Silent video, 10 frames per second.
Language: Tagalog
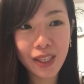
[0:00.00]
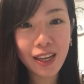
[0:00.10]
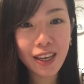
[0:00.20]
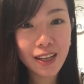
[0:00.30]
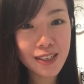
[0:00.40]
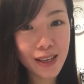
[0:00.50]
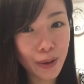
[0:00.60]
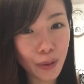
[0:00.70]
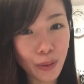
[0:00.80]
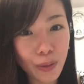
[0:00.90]
3 years
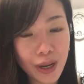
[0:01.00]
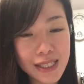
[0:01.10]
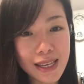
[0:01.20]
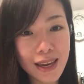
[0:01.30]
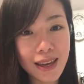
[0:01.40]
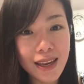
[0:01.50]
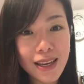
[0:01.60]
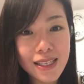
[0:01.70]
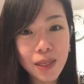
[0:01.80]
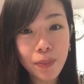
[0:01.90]
ago, kasi
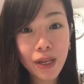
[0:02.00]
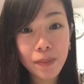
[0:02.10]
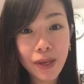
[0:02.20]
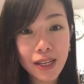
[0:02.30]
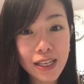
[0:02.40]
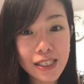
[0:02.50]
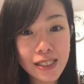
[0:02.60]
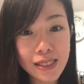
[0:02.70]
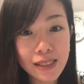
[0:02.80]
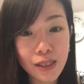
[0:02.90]
sa
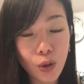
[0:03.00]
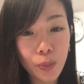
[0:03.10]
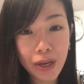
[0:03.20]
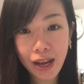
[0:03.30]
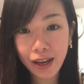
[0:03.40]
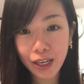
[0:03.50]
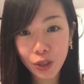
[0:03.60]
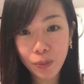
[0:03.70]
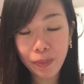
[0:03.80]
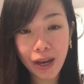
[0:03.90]
Pilipinas ko pinanganak
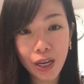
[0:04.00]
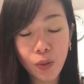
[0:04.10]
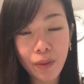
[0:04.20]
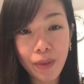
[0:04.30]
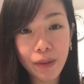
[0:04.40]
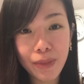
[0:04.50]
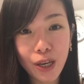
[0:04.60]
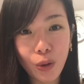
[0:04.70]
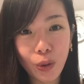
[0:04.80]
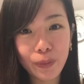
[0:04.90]
yung pangalawang baby
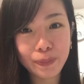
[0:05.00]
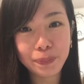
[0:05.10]
ko.